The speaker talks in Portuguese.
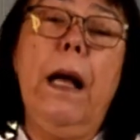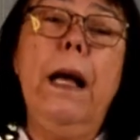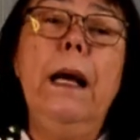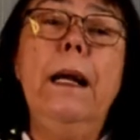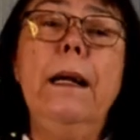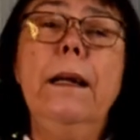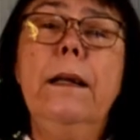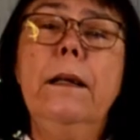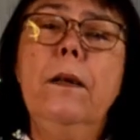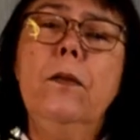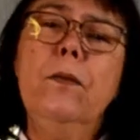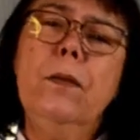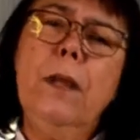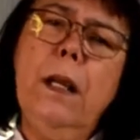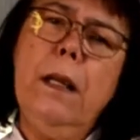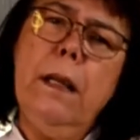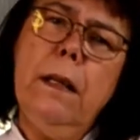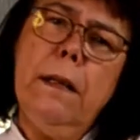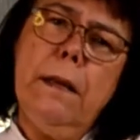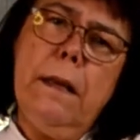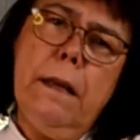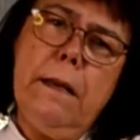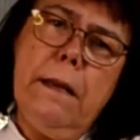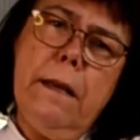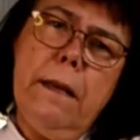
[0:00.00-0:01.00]
Ela não tem
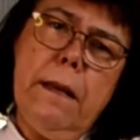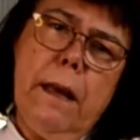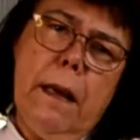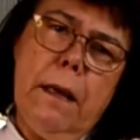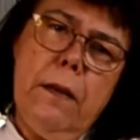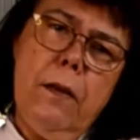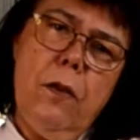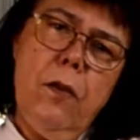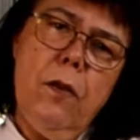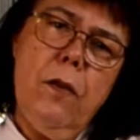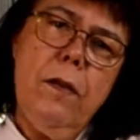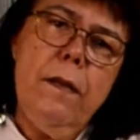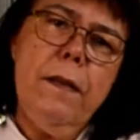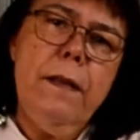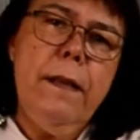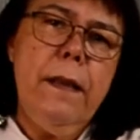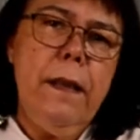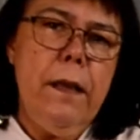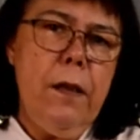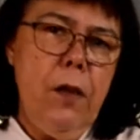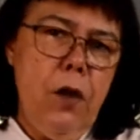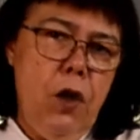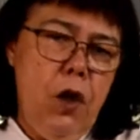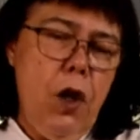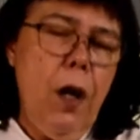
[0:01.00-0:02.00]
necessidade de
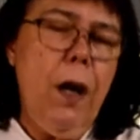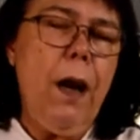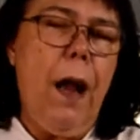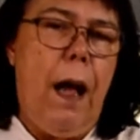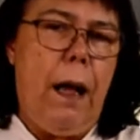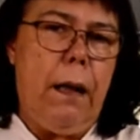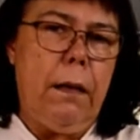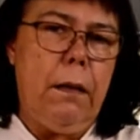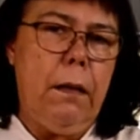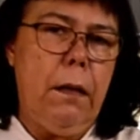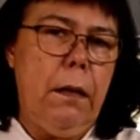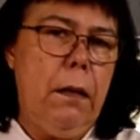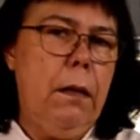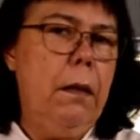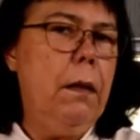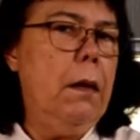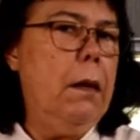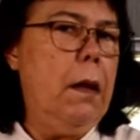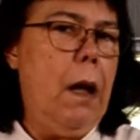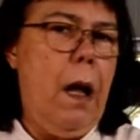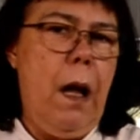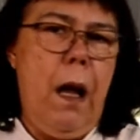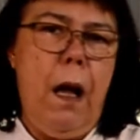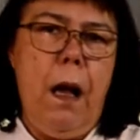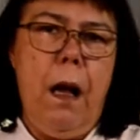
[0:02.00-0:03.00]
ser gelada,
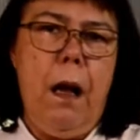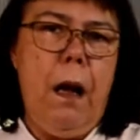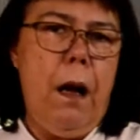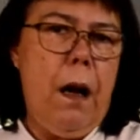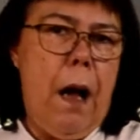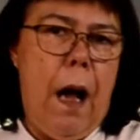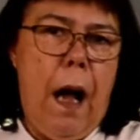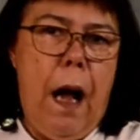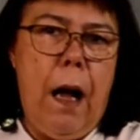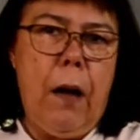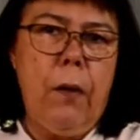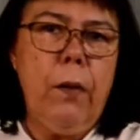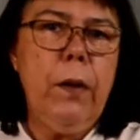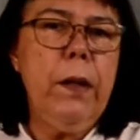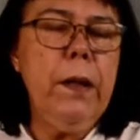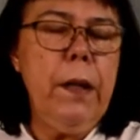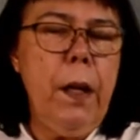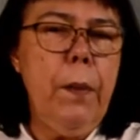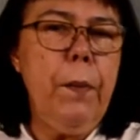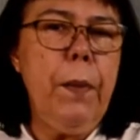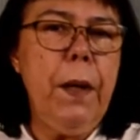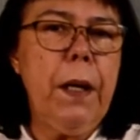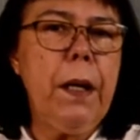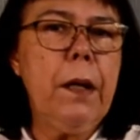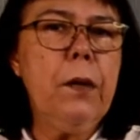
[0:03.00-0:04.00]
é água em
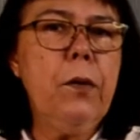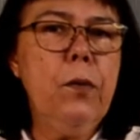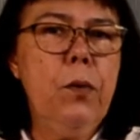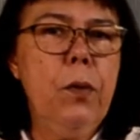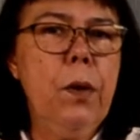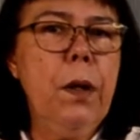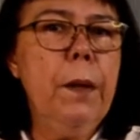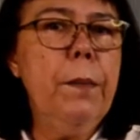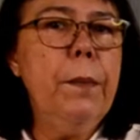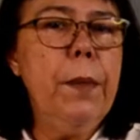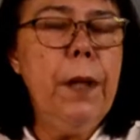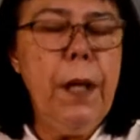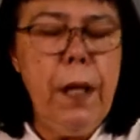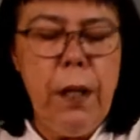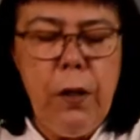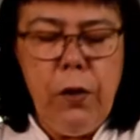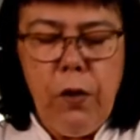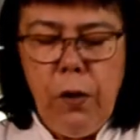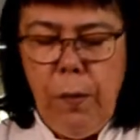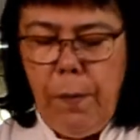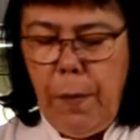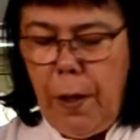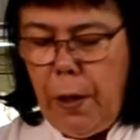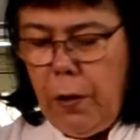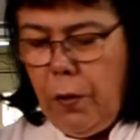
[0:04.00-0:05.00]
temperatura
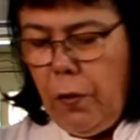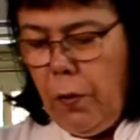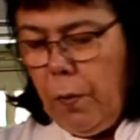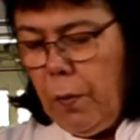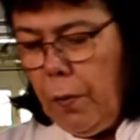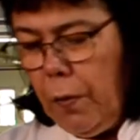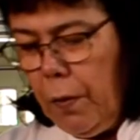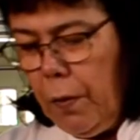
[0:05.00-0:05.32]
ambiente mesmo.